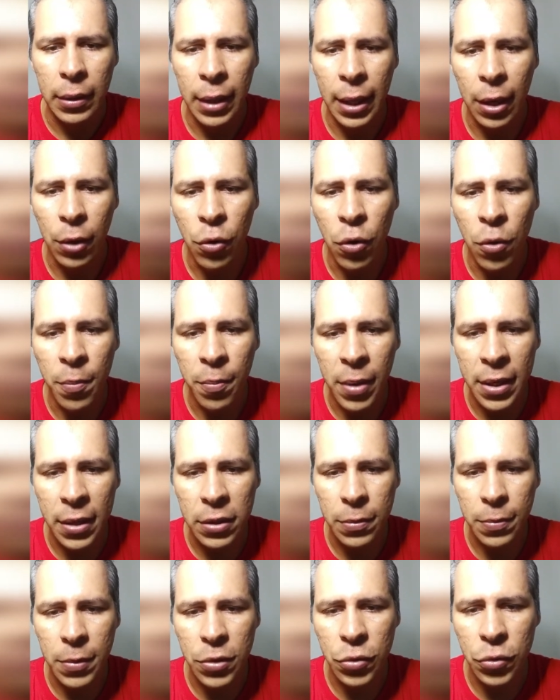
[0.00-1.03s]
Né,
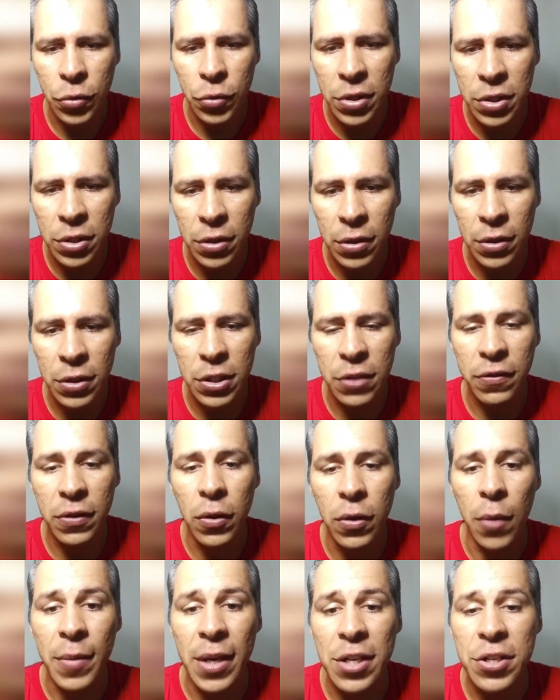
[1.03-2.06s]
acompanho as pessoas
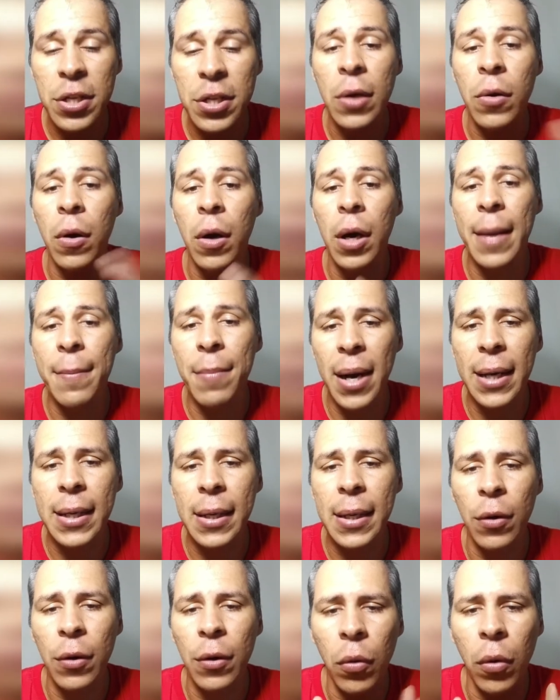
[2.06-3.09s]
individualmente e qual
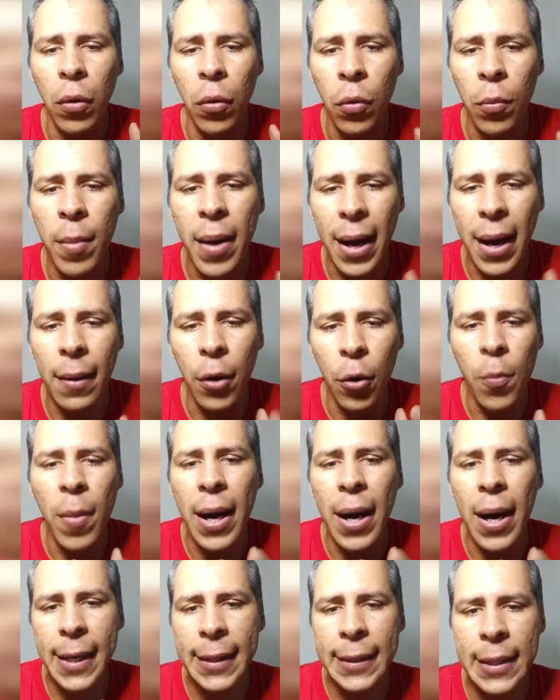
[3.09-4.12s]
é
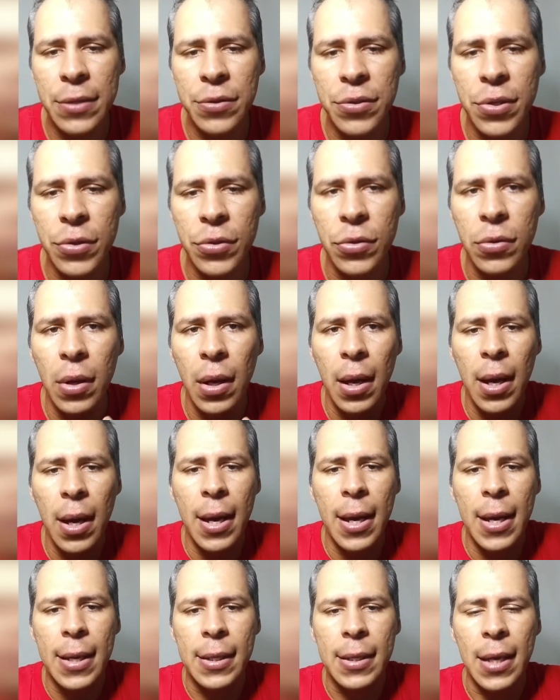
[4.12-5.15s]
o, bacana
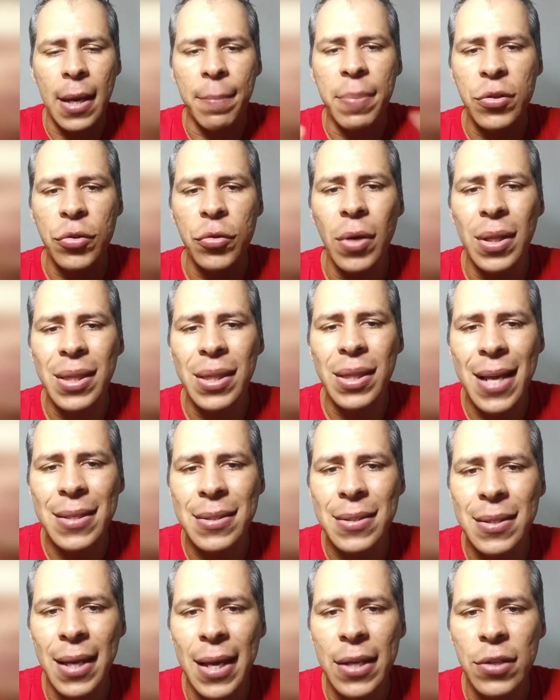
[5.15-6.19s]
disso? Que a
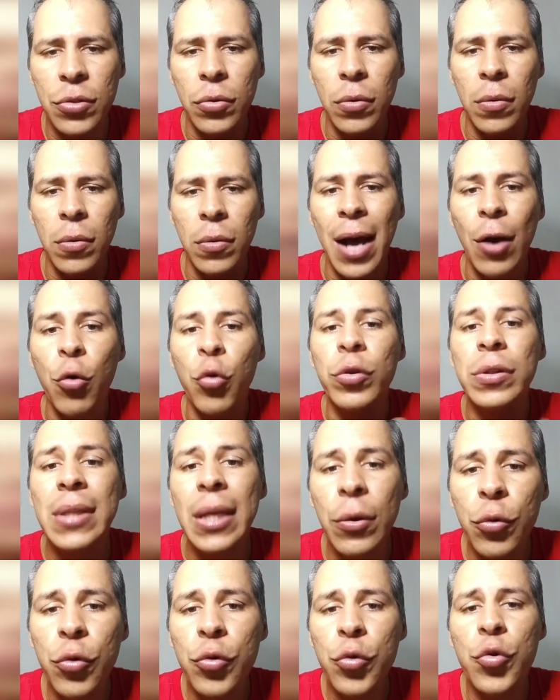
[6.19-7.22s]
pessoa tem acesso
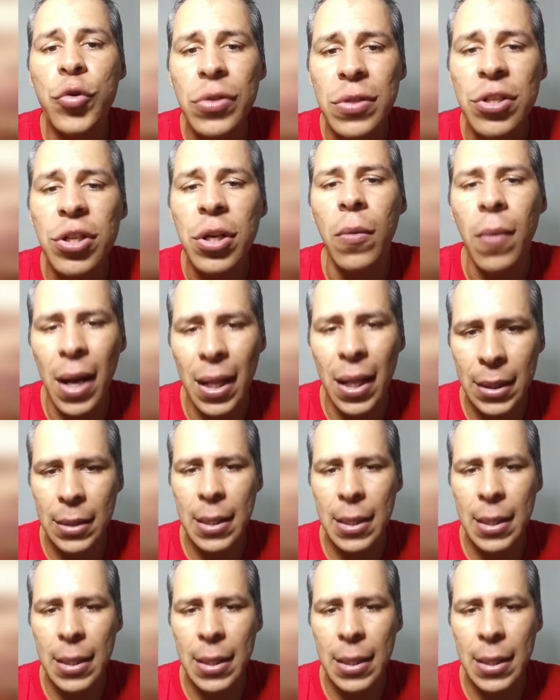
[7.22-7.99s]
a conteúdos